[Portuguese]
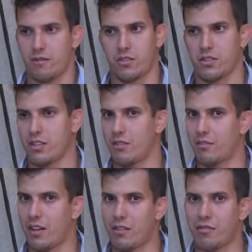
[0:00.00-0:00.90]
você
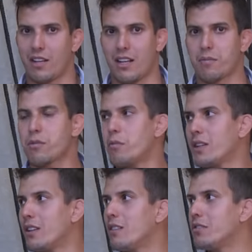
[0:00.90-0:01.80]
vai falar para uma
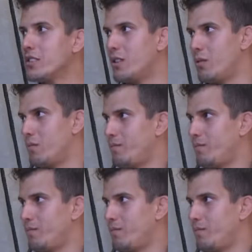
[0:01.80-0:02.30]
televisão.